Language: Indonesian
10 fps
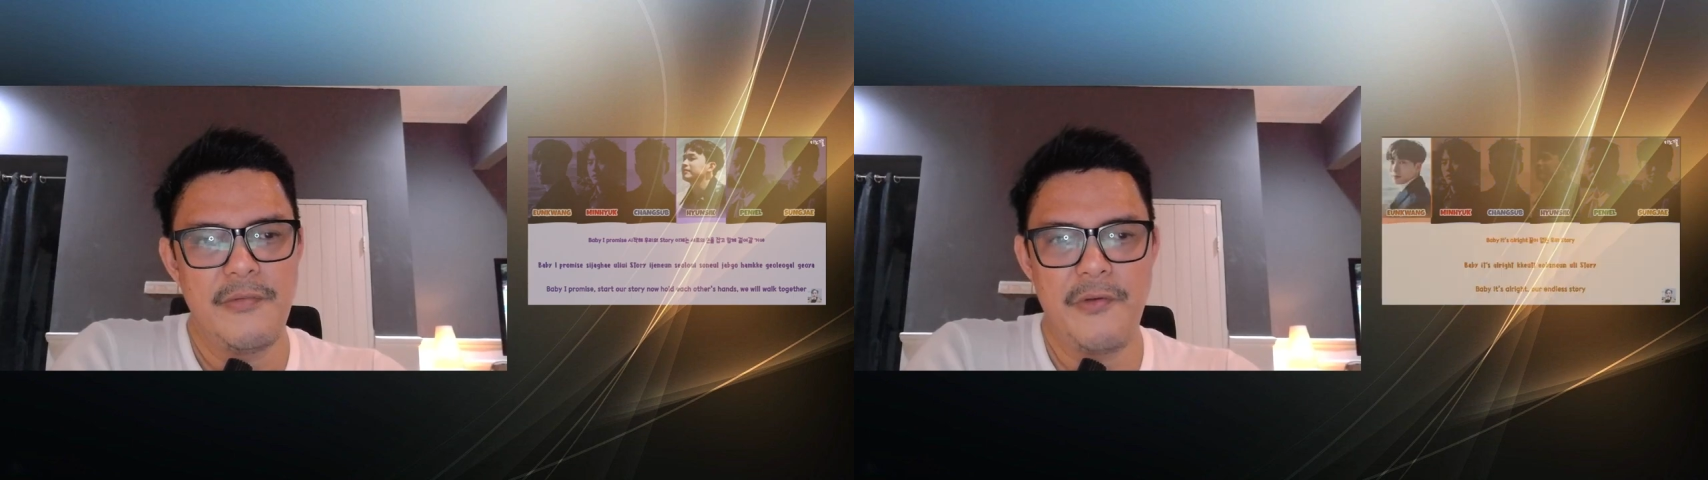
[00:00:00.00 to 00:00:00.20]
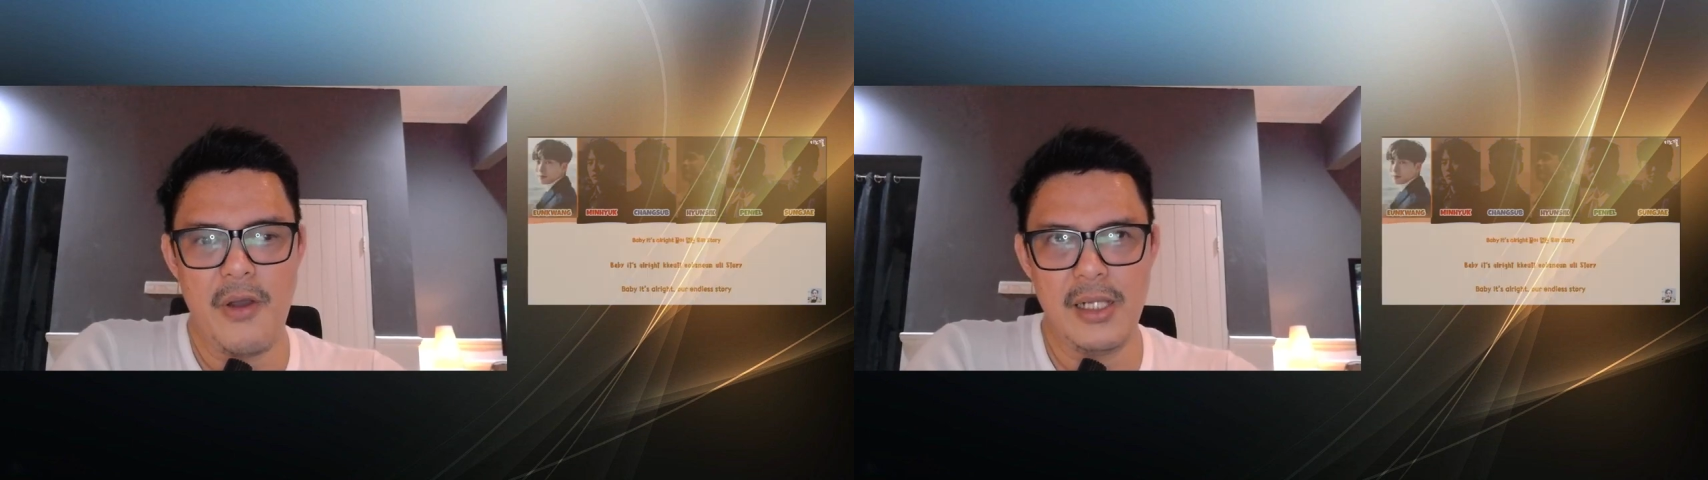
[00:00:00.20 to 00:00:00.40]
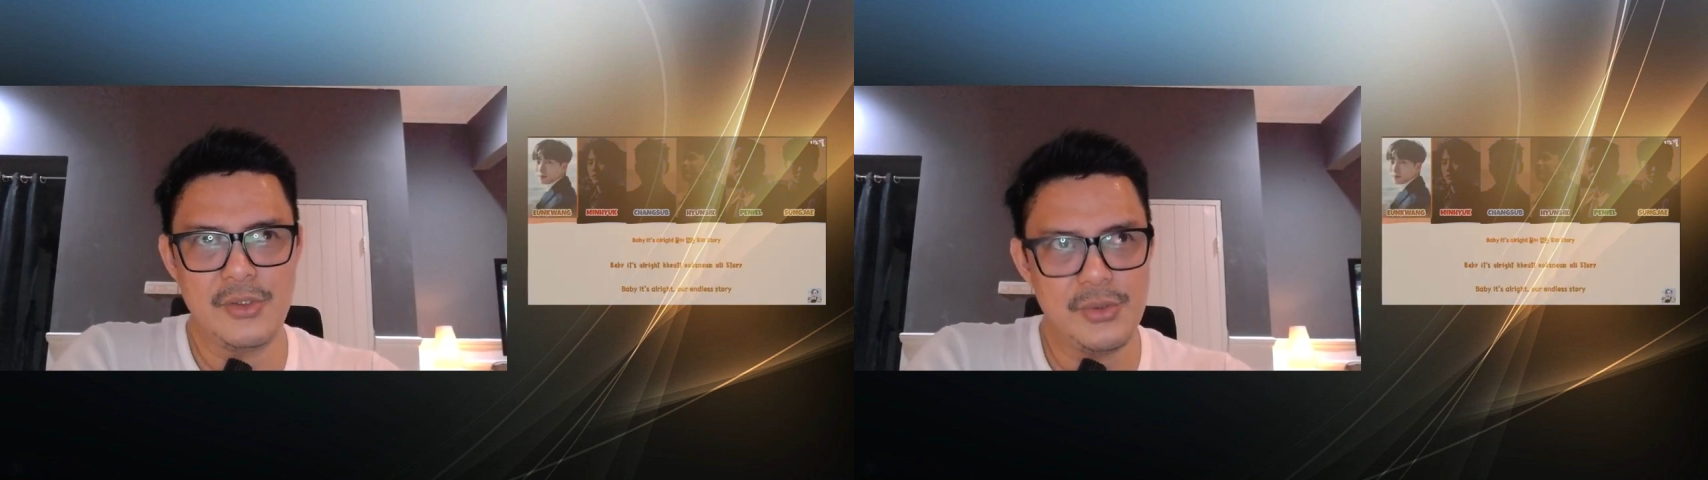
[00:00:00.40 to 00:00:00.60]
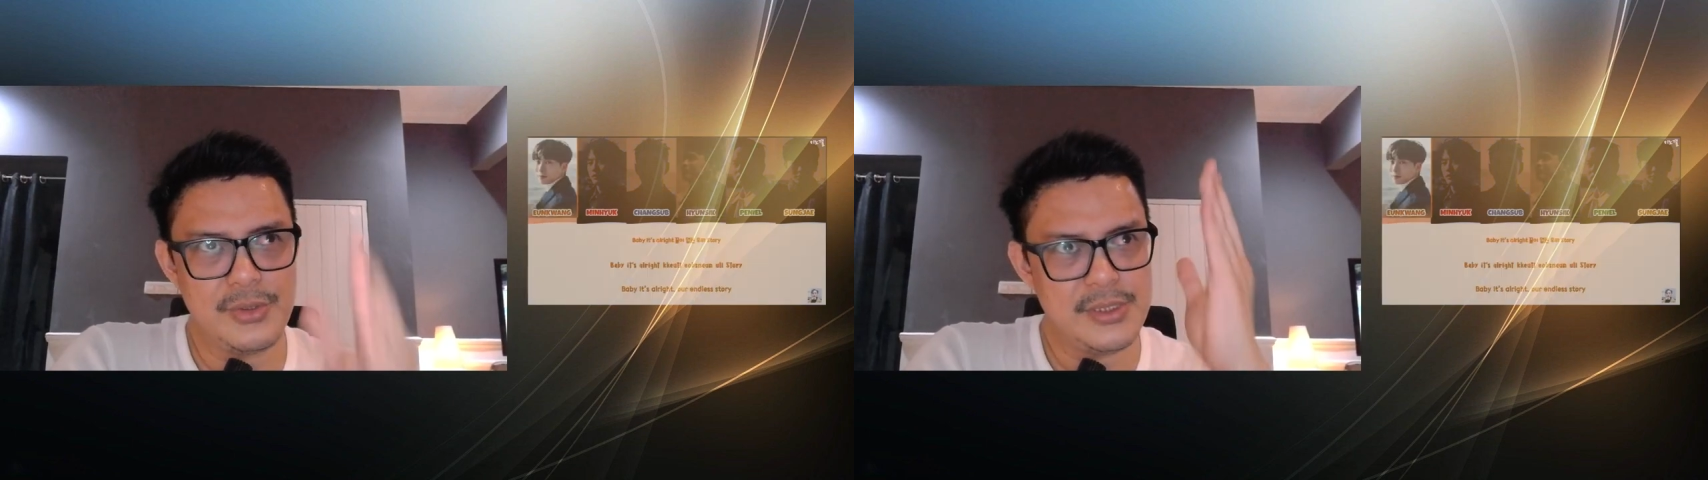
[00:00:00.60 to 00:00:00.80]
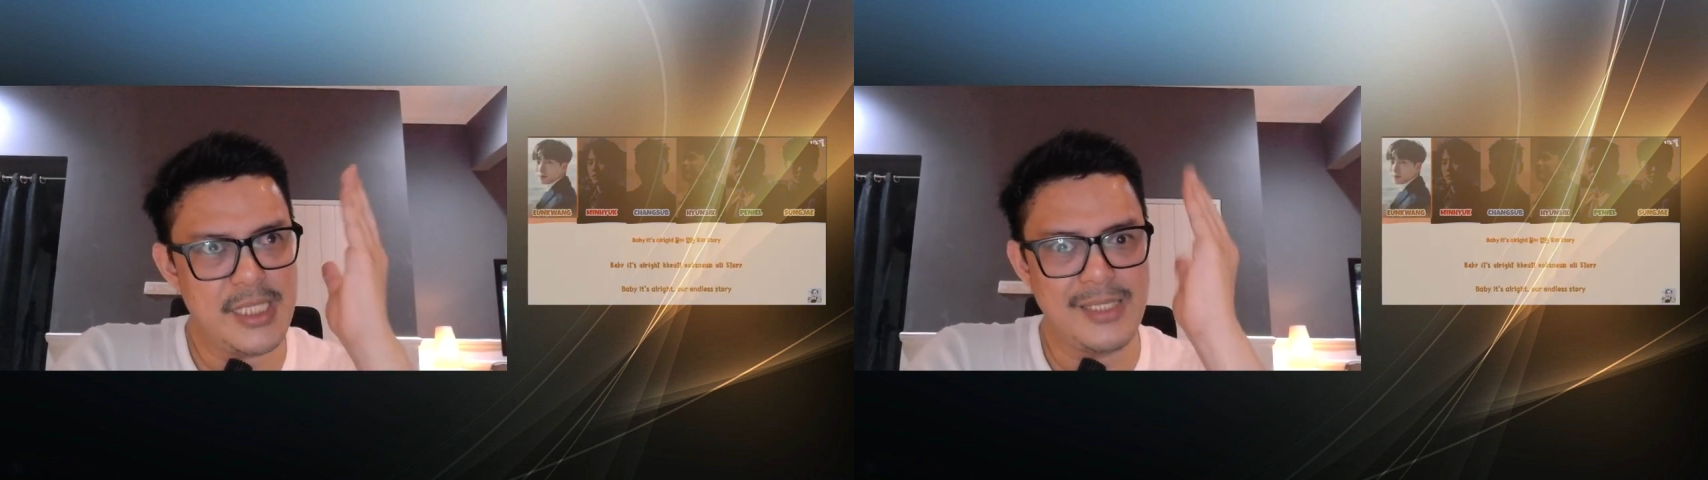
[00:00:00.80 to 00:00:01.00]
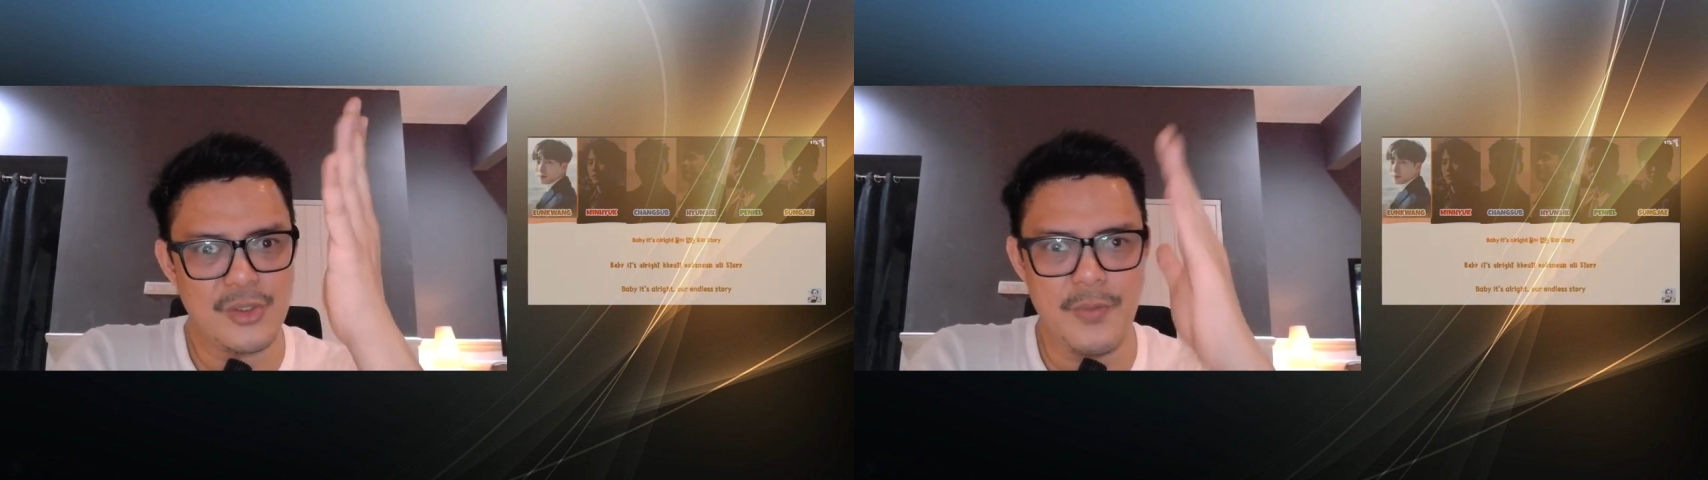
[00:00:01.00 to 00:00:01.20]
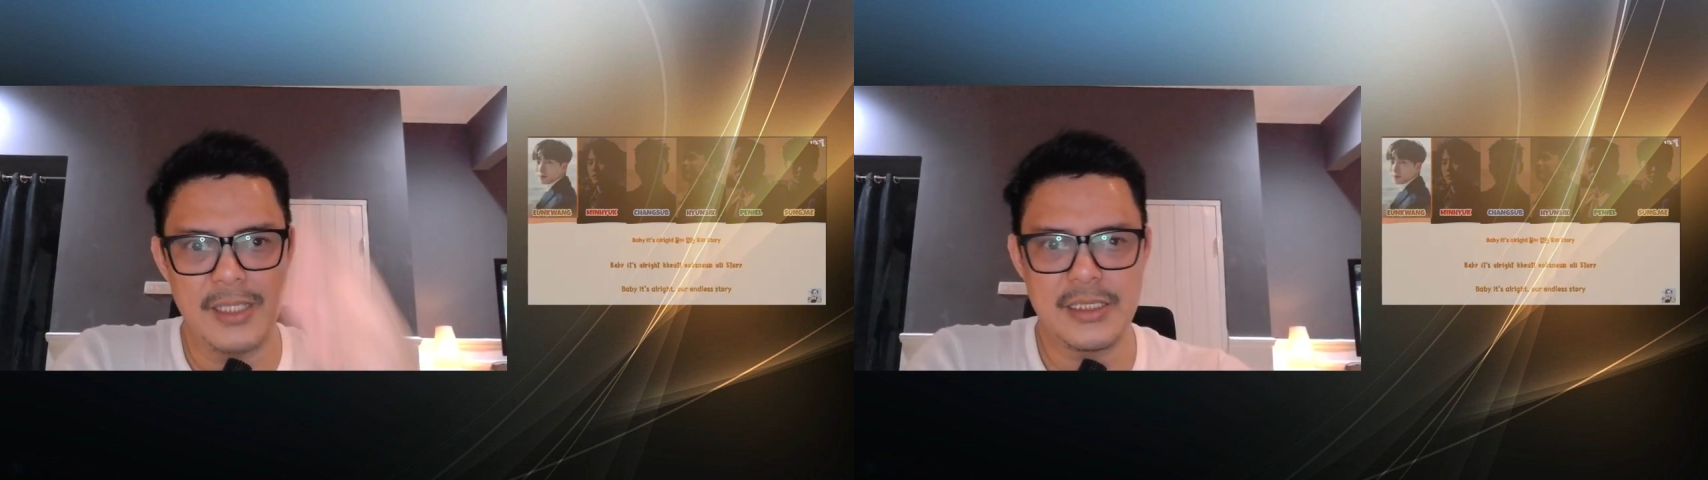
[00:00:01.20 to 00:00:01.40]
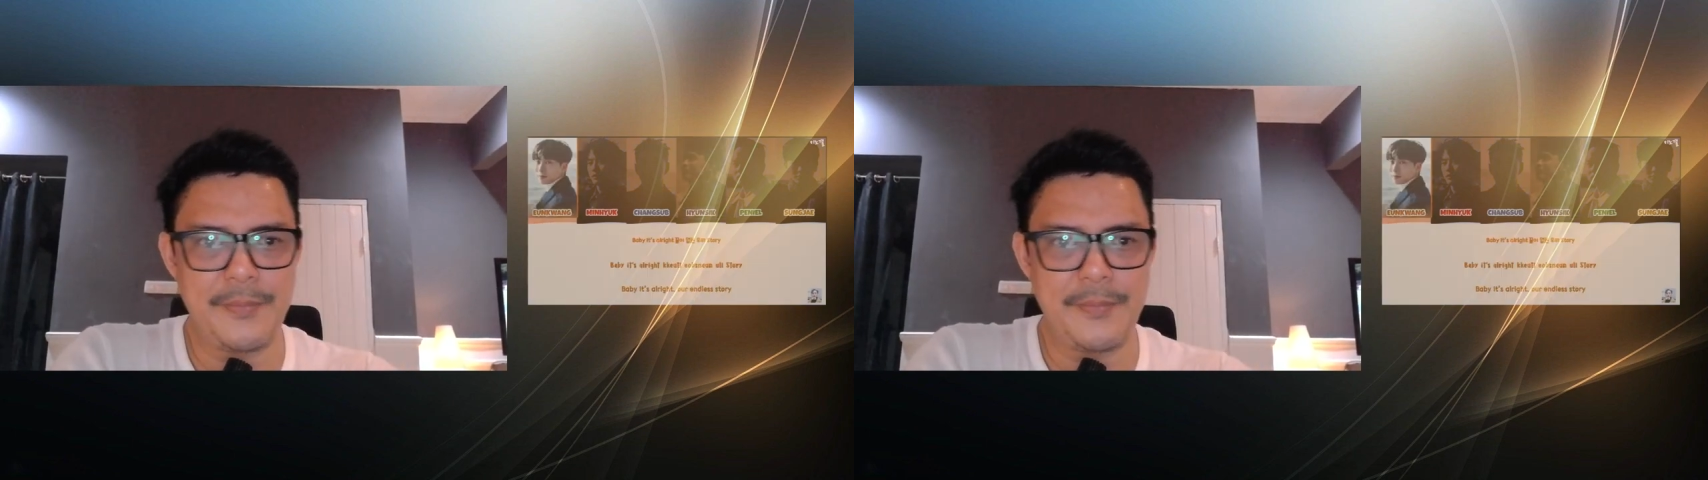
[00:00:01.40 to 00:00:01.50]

Vokal tuh shine through banget